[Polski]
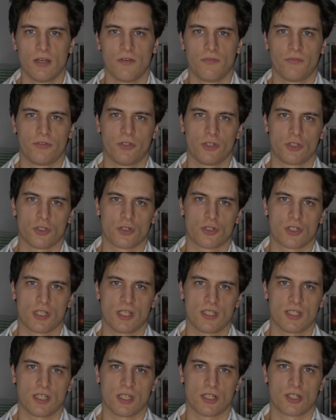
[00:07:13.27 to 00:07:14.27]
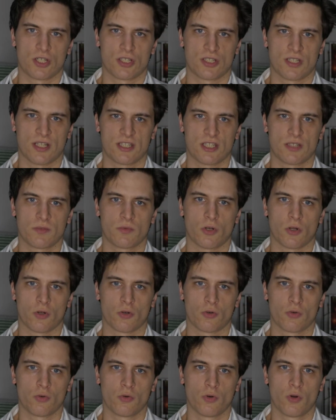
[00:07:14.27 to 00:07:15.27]
W 1616
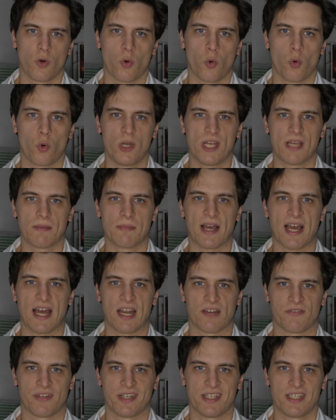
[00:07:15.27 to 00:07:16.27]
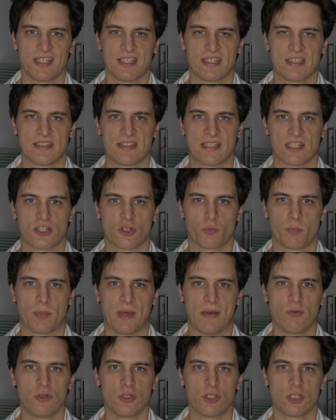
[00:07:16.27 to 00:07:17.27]
roku William Harvey zaczął
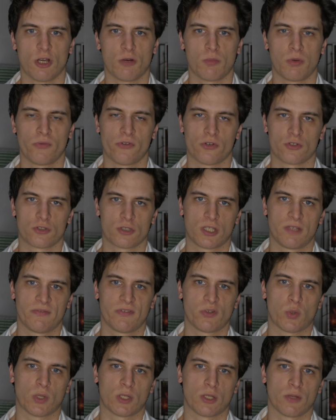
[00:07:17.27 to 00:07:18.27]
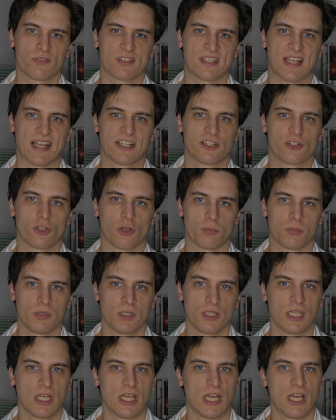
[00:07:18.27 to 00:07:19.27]
pełnić obowiązki wykładowcy
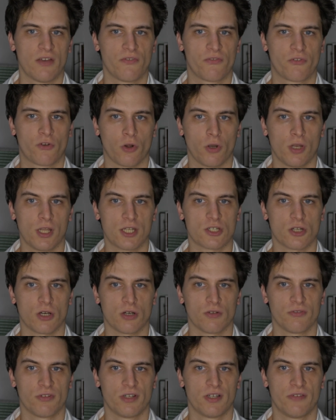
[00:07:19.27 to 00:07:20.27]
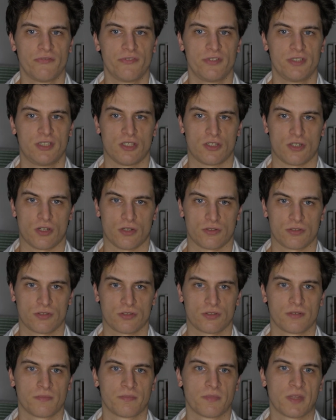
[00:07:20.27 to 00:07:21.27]
anatomii w College of
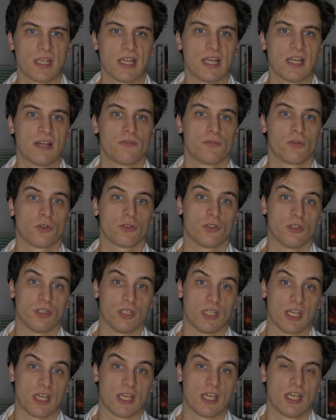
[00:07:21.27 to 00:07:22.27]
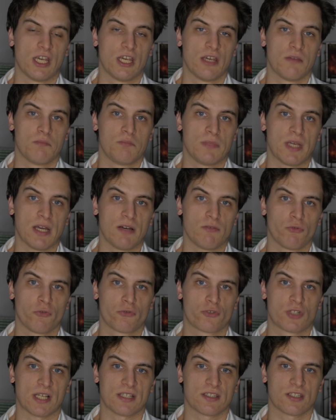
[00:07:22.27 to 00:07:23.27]
Physicians w Londynie. Miał
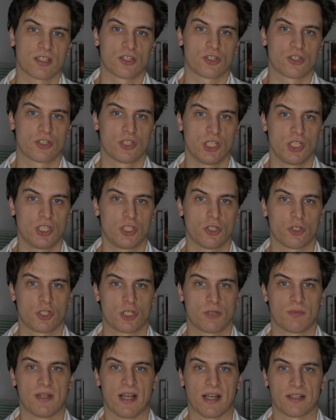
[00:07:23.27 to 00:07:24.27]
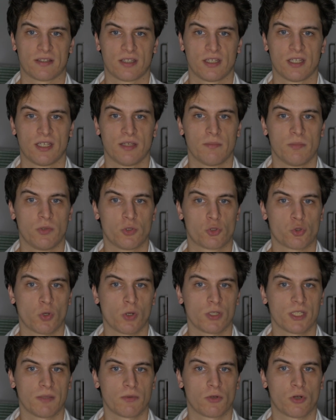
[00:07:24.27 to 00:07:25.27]
wówczas 38 lat
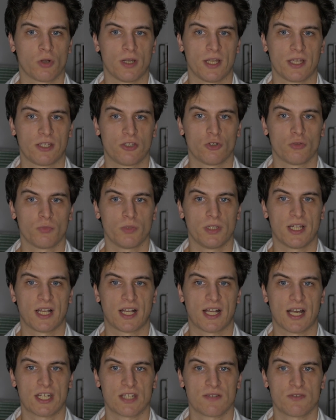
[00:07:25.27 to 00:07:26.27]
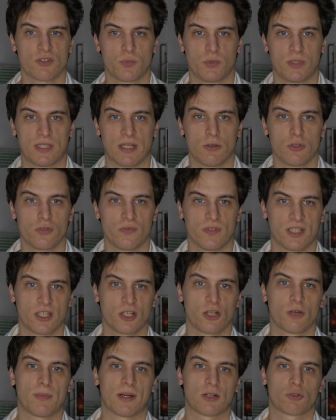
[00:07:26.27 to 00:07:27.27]
członkiem kolegium i lekarzem w Szpitalu
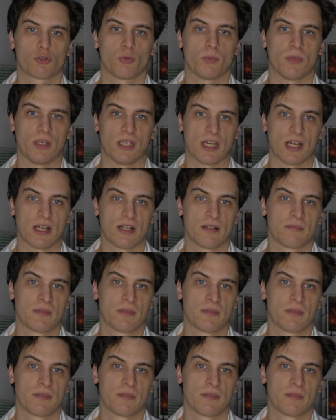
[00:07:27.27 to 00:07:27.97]
Świętego Bartłomieja.